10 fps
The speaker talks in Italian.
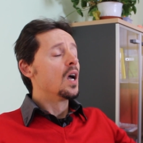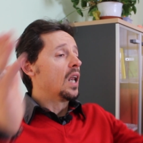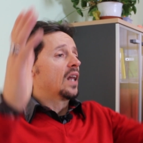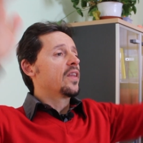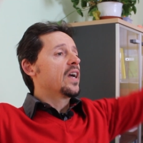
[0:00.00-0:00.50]

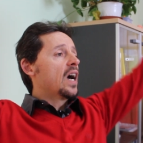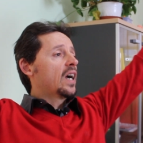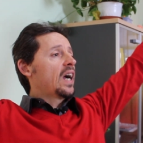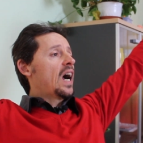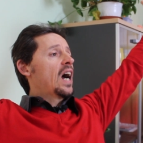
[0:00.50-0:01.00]
La dea
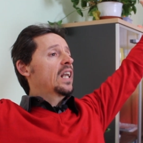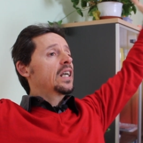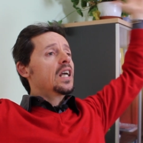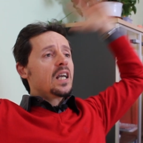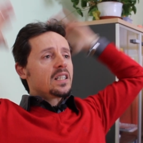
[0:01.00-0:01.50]
Kali
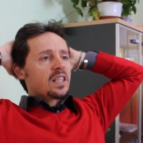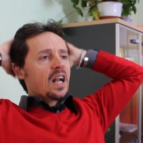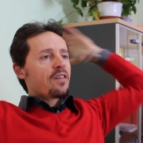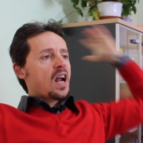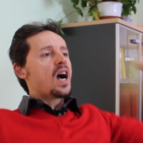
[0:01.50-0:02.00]
se ne
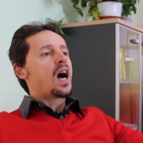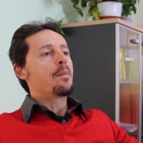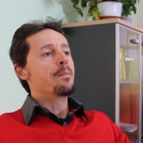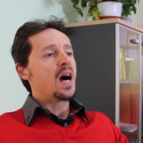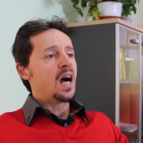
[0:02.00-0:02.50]
avrà a
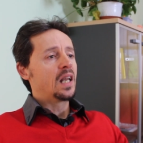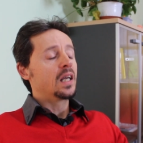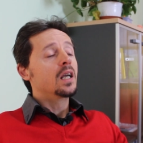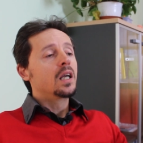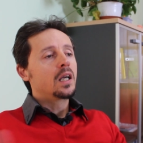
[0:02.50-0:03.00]

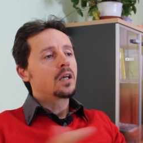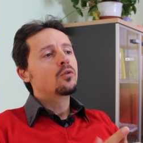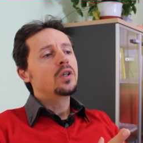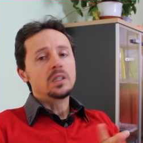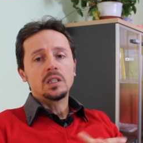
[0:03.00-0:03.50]
male e
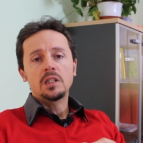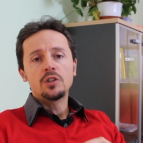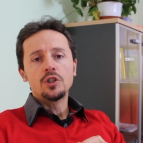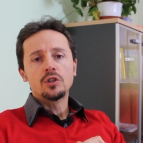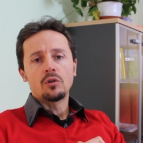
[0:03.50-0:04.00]
quindi
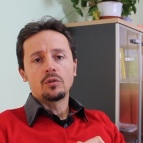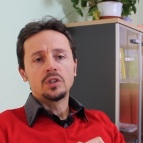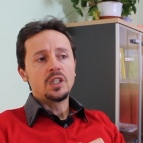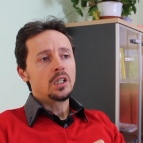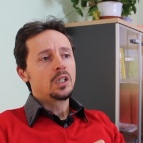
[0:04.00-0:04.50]
decisero
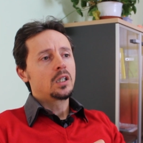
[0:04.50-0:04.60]
di